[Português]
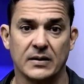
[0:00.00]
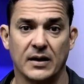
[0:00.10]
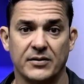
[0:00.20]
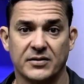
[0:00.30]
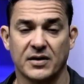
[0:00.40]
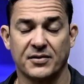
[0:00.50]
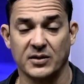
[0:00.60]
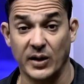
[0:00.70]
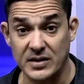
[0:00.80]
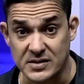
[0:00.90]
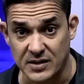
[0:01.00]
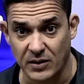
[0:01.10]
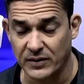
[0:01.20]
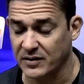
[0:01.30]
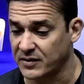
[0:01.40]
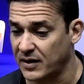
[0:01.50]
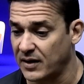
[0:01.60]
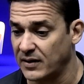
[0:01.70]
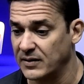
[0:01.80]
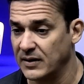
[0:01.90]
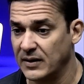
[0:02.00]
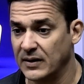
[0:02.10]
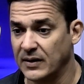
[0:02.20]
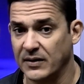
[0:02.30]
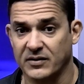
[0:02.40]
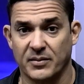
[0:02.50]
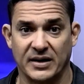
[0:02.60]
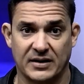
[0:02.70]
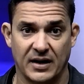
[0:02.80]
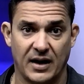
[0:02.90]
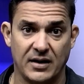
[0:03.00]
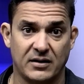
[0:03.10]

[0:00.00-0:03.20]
né, está fazendo a edição dessa, dessa matéria.